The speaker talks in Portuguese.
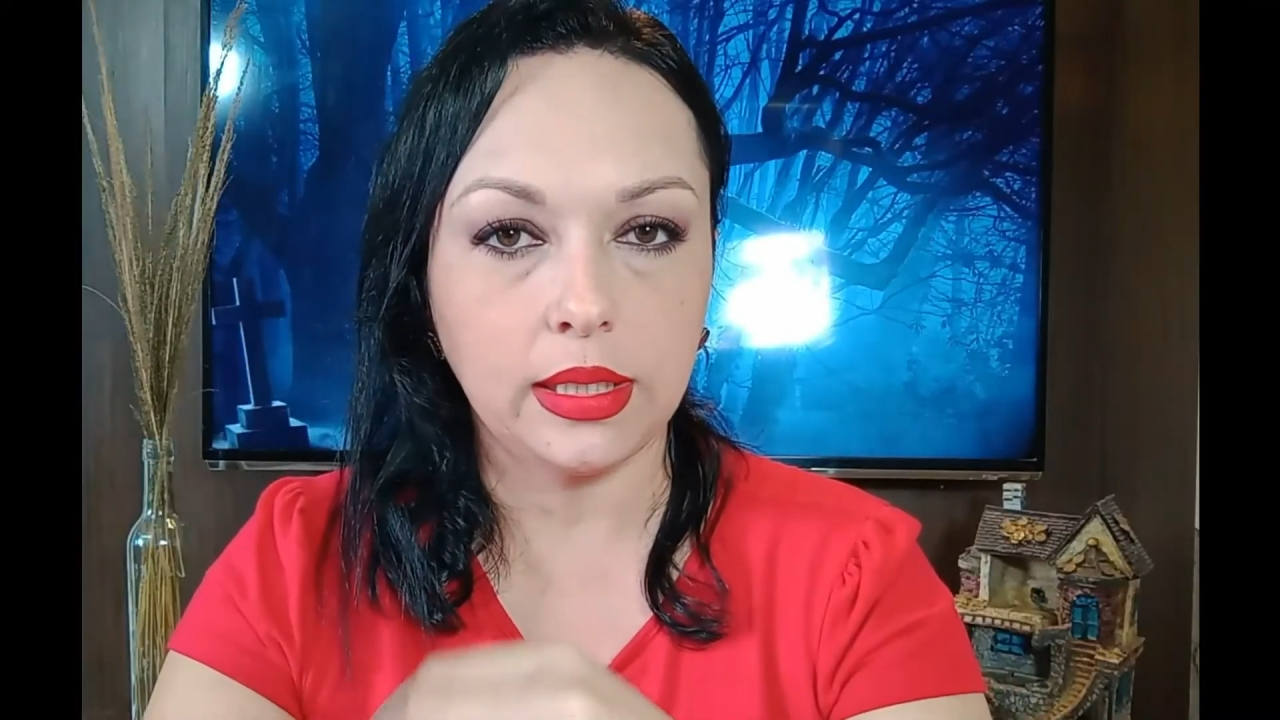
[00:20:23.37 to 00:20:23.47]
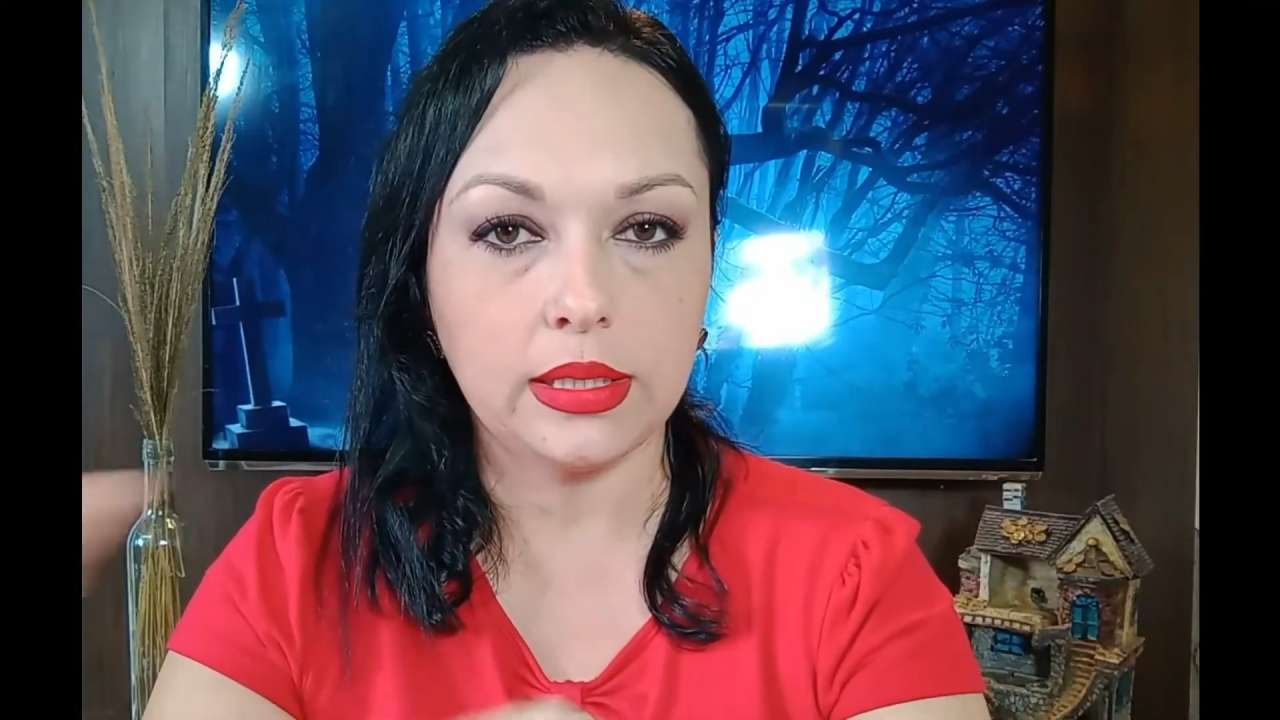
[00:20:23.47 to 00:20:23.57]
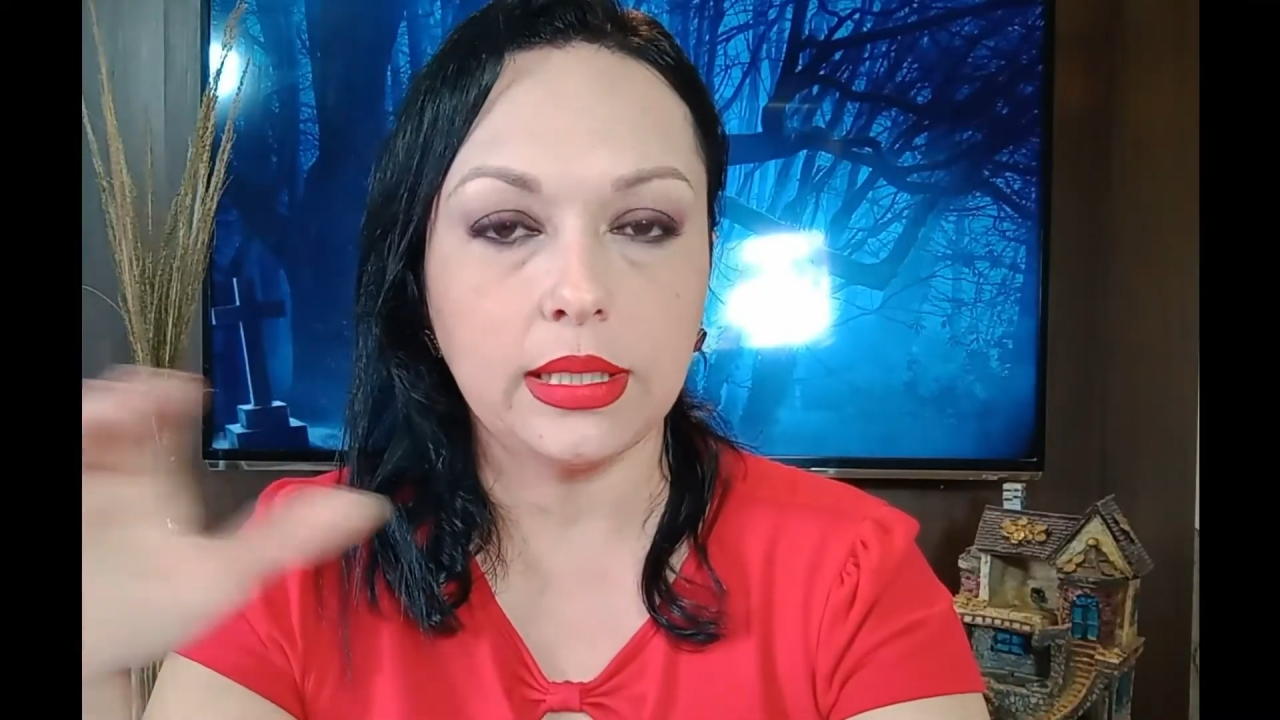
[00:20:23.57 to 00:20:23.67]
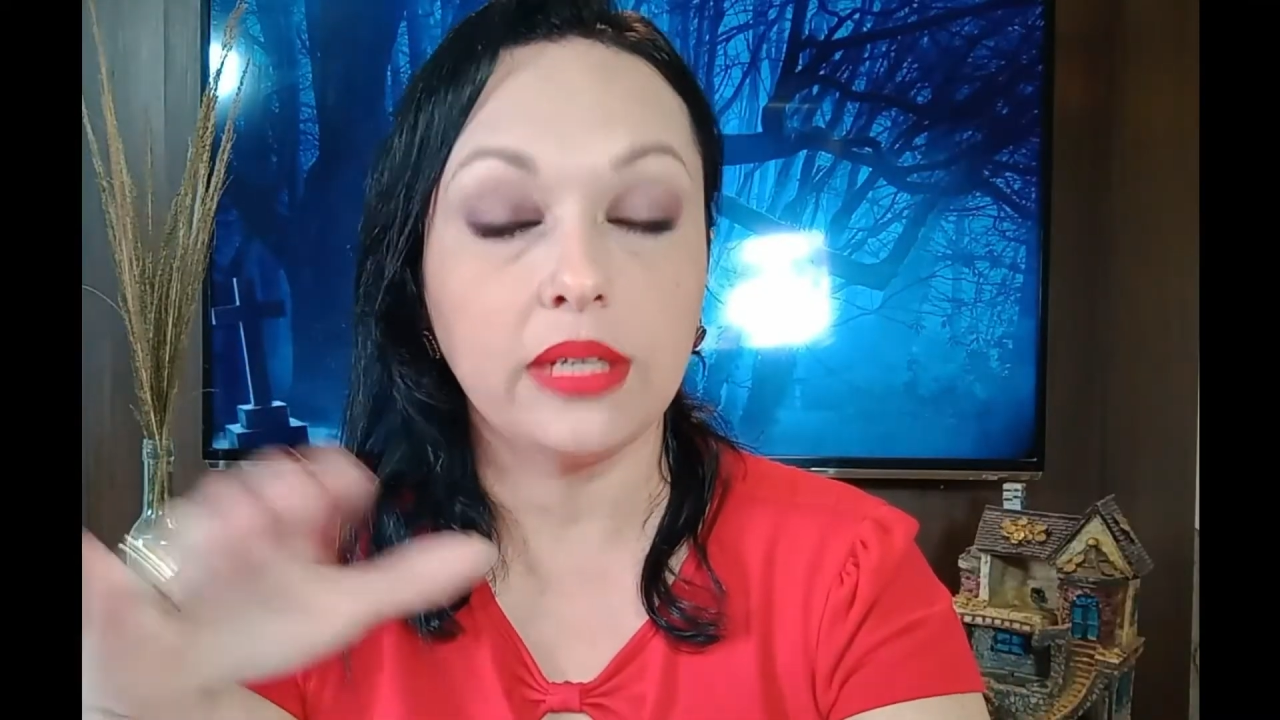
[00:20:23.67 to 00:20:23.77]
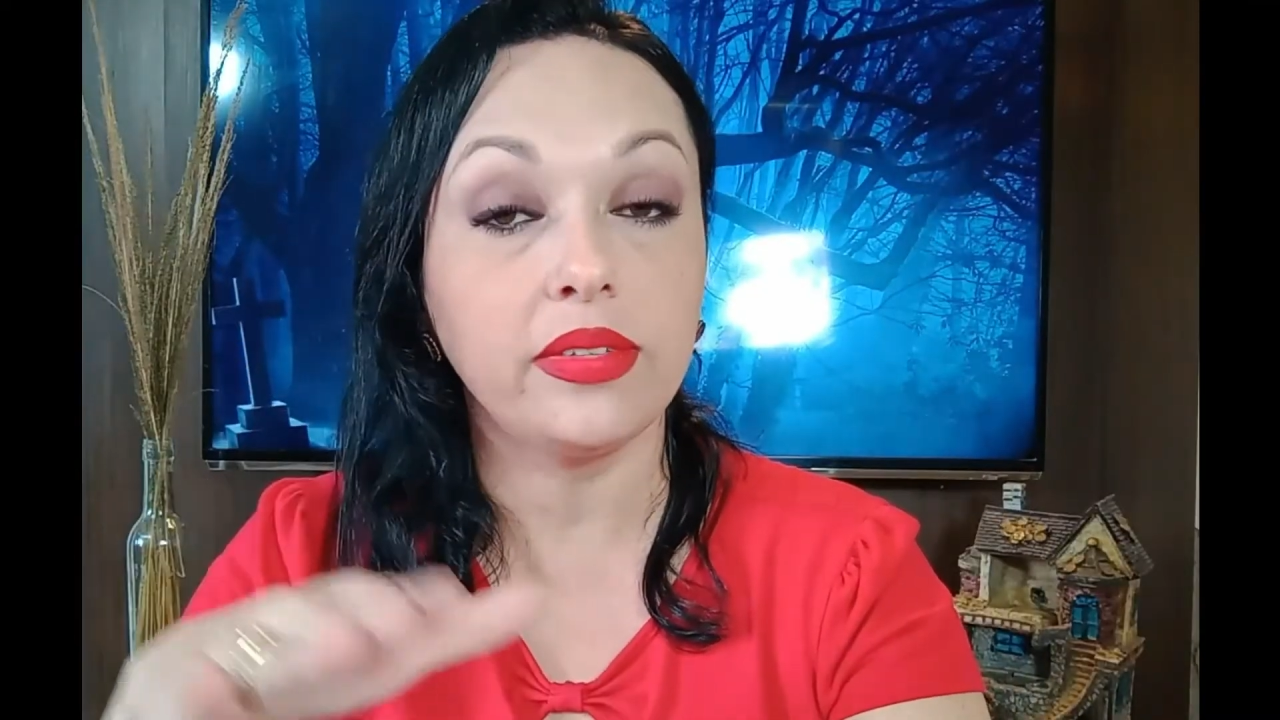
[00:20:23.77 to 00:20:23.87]
ela
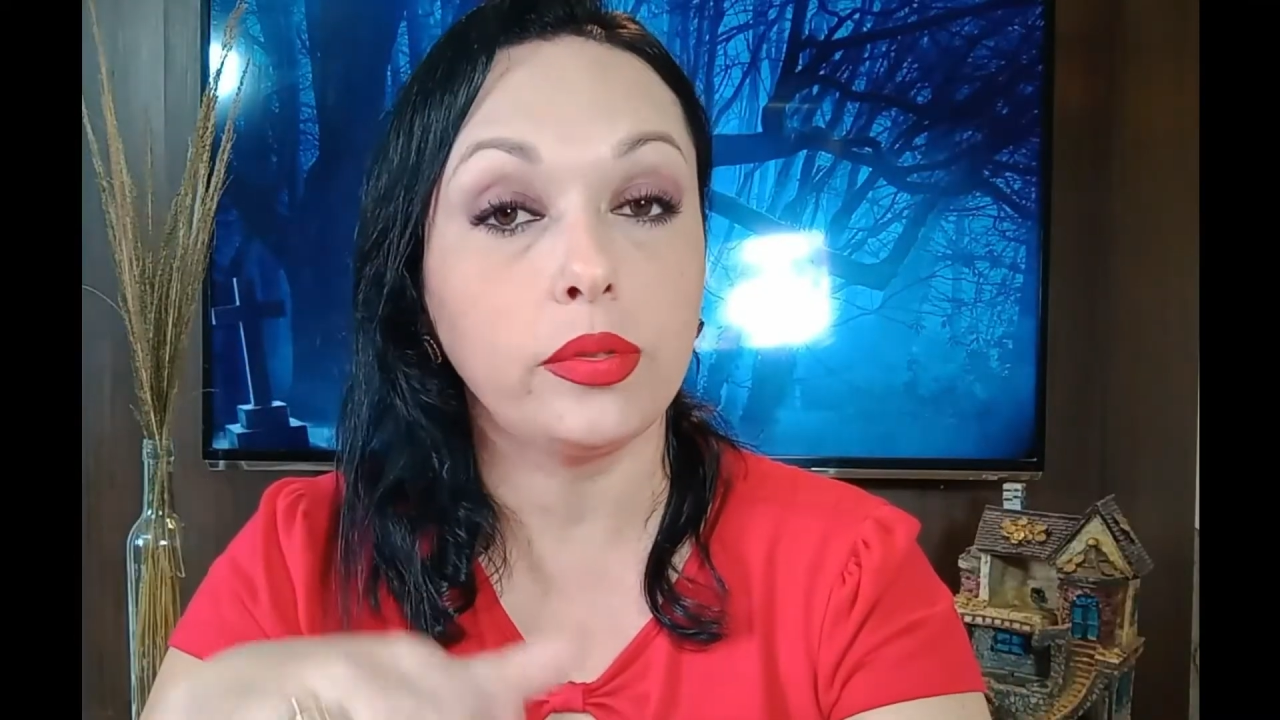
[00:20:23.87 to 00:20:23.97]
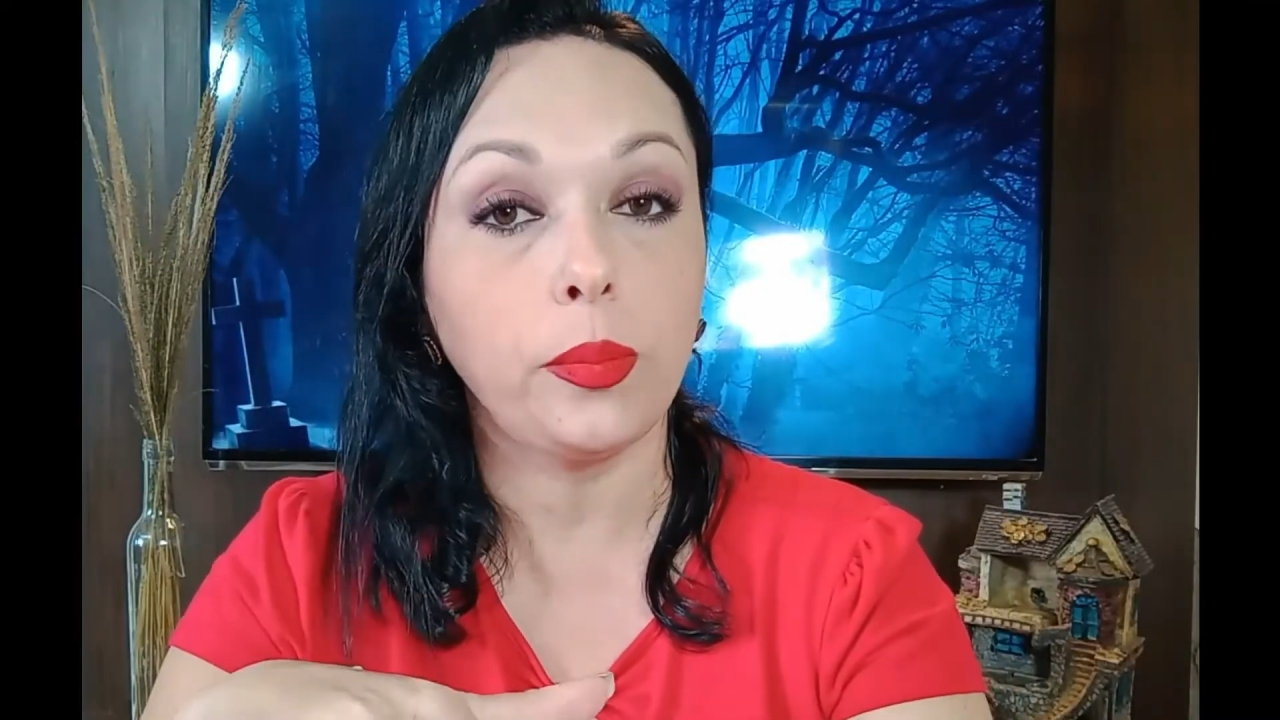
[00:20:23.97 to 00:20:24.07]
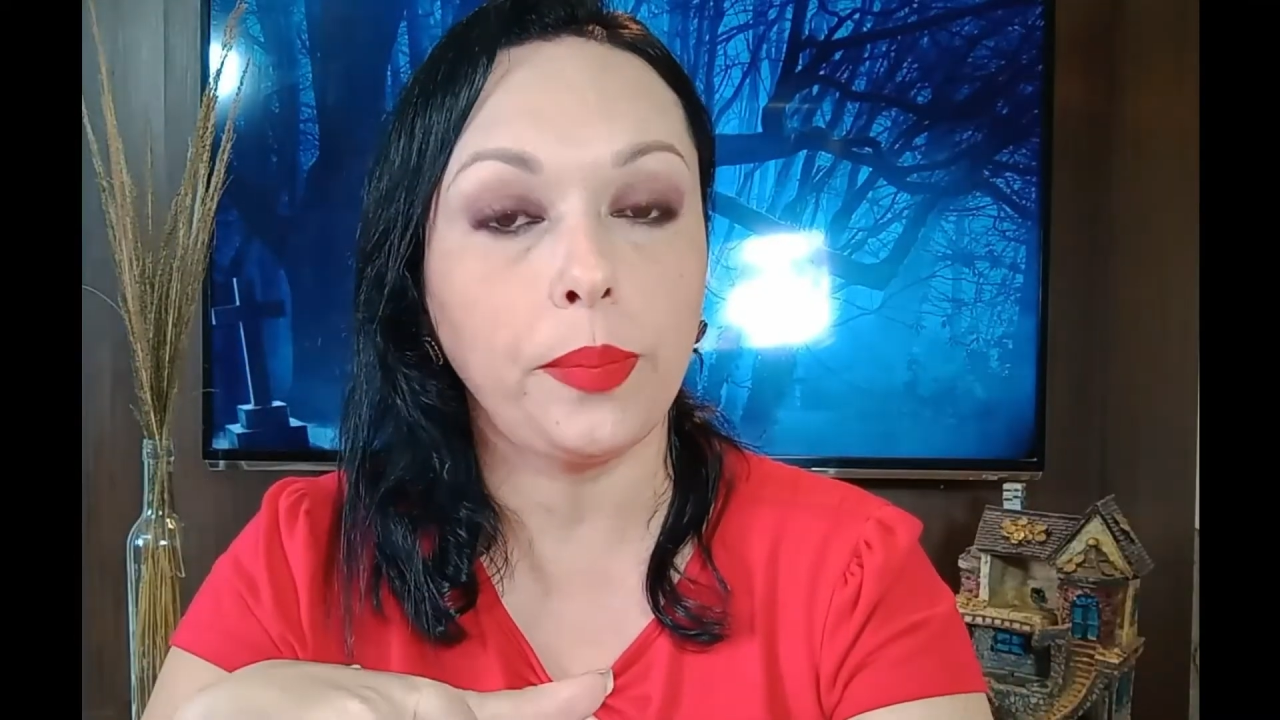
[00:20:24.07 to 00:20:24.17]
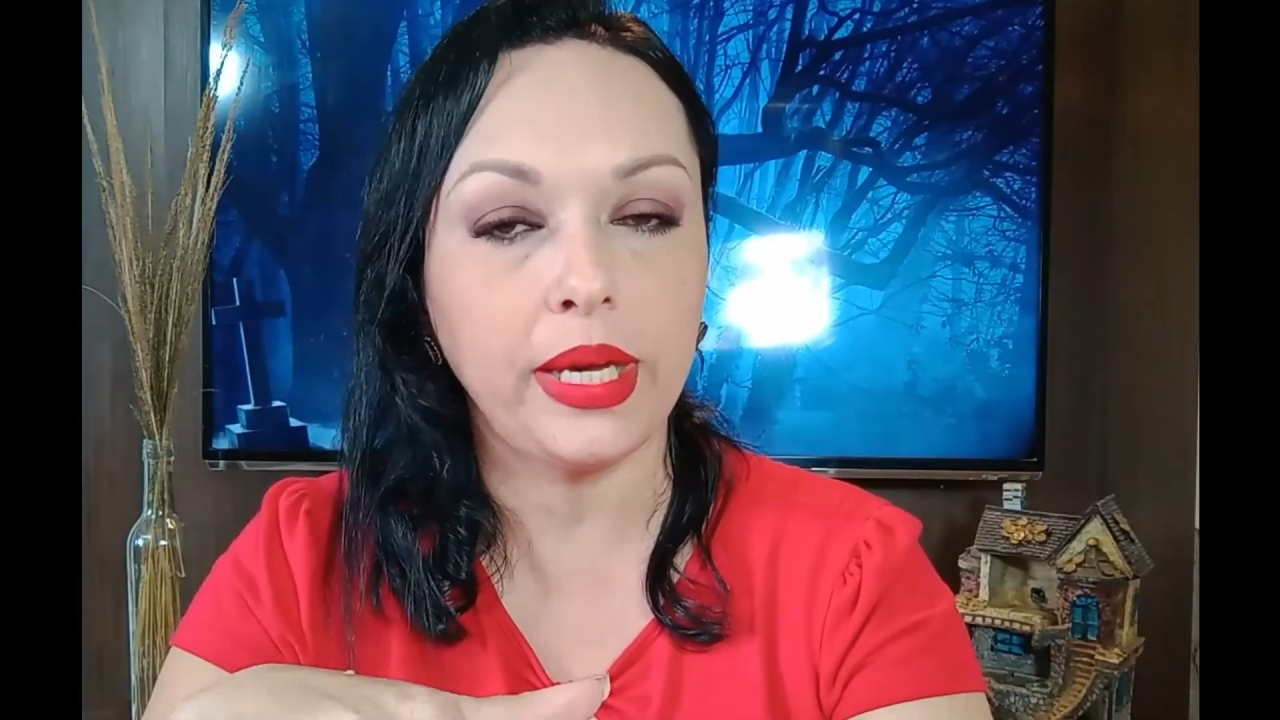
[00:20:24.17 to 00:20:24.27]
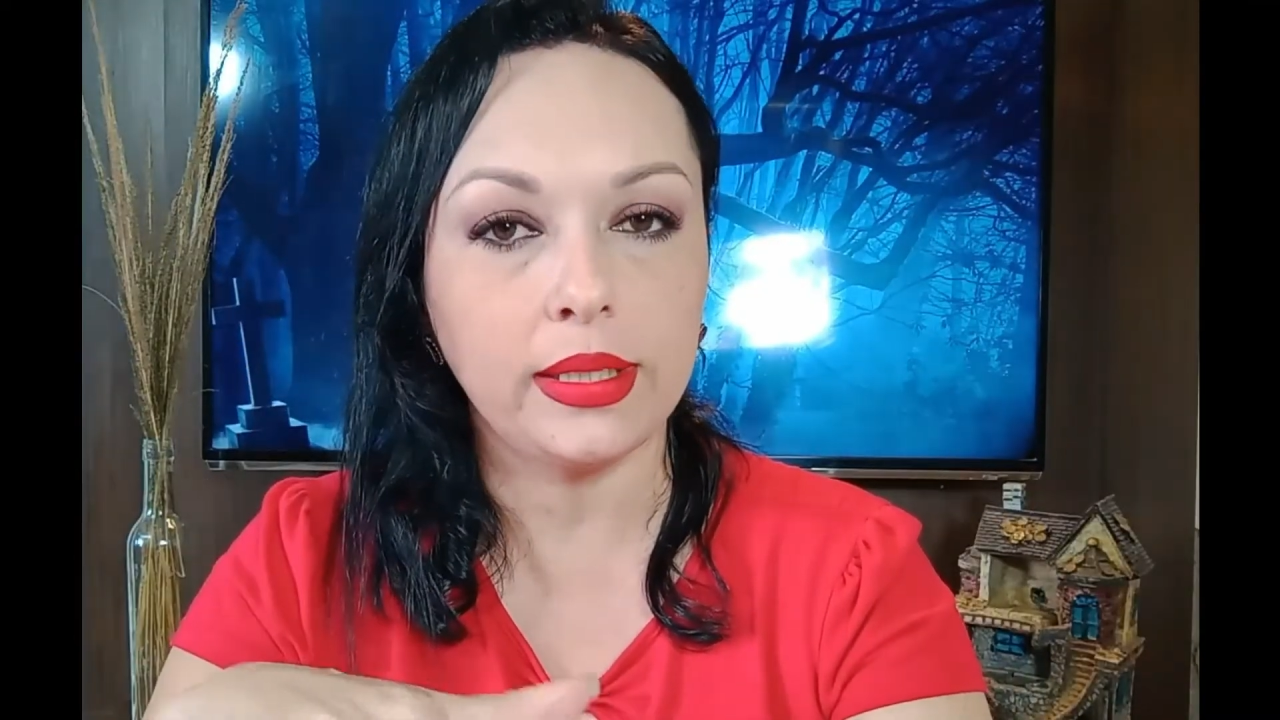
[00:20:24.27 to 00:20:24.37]
estava
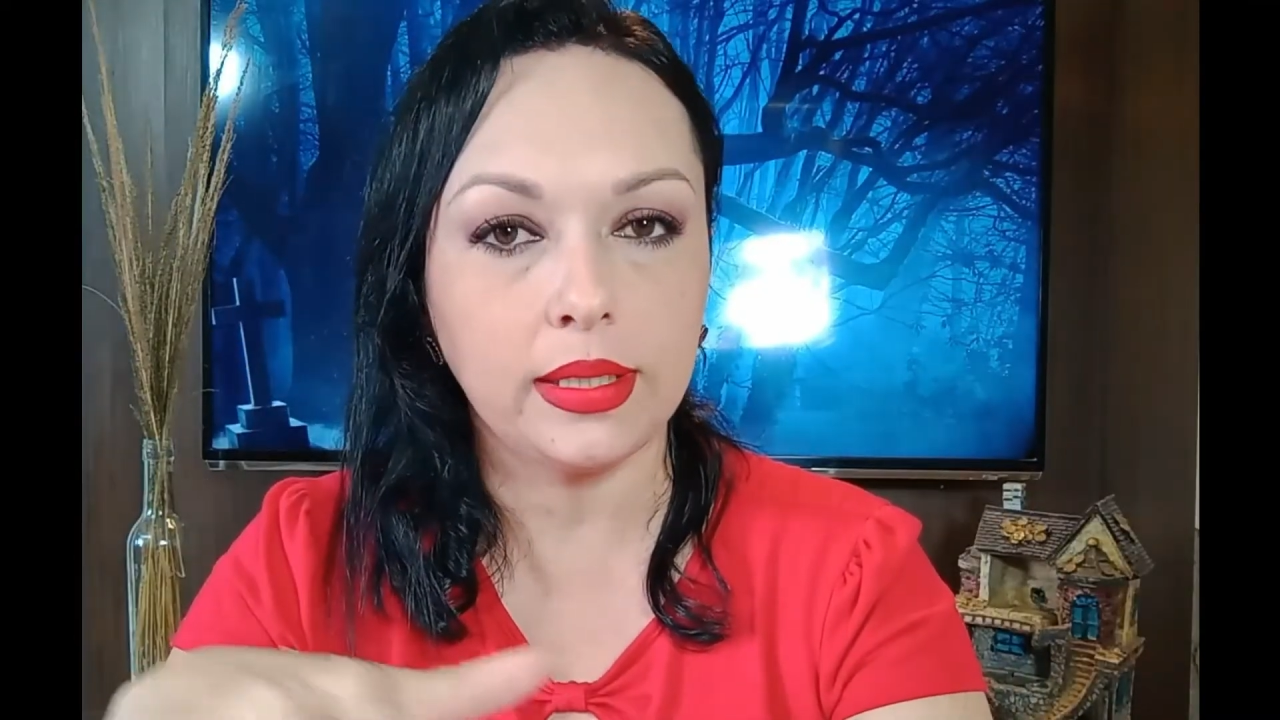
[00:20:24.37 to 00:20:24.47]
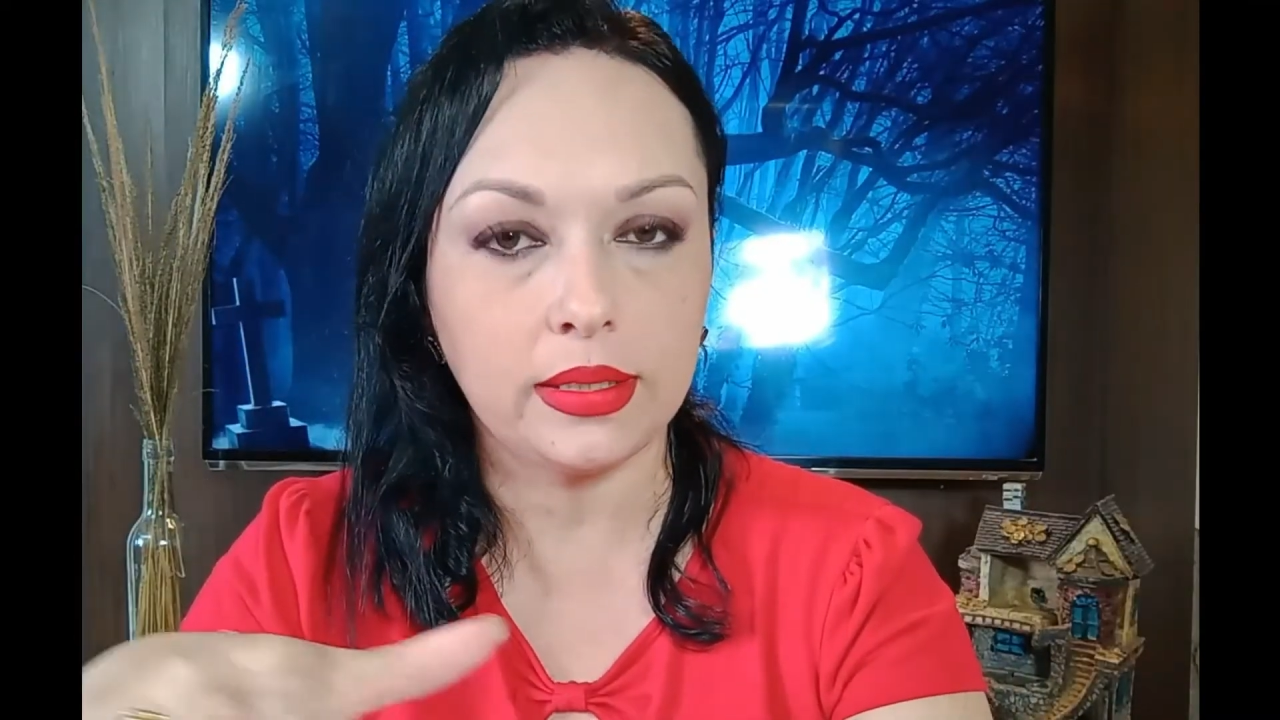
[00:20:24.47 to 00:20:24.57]
no pé